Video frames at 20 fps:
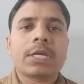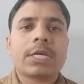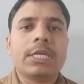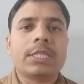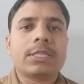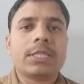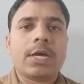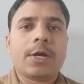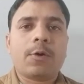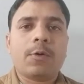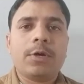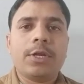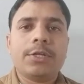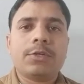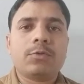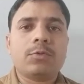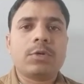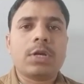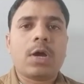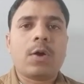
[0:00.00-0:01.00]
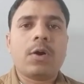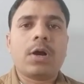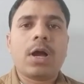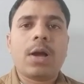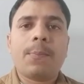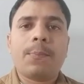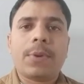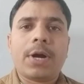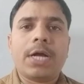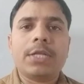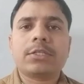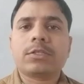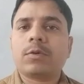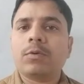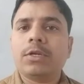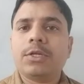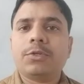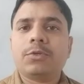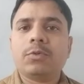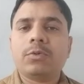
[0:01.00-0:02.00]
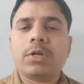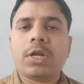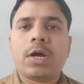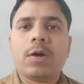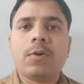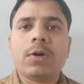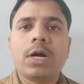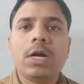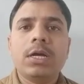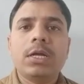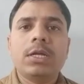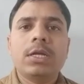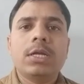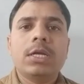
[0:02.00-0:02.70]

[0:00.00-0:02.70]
कितना कॉलेज चुनना होगा पाँच कॉलेज चुनना होगा